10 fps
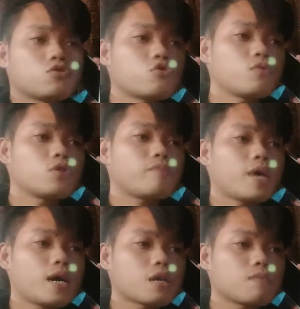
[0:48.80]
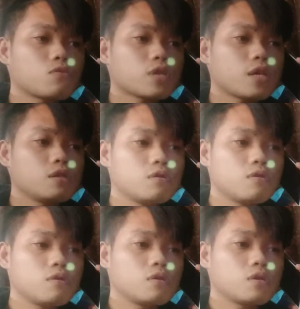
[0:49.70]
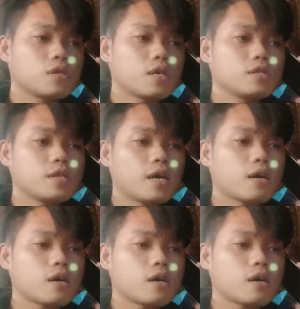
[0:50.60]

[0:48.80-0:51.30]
eh. Gusto mo, ipaaram ko sa inyo. Nandiyan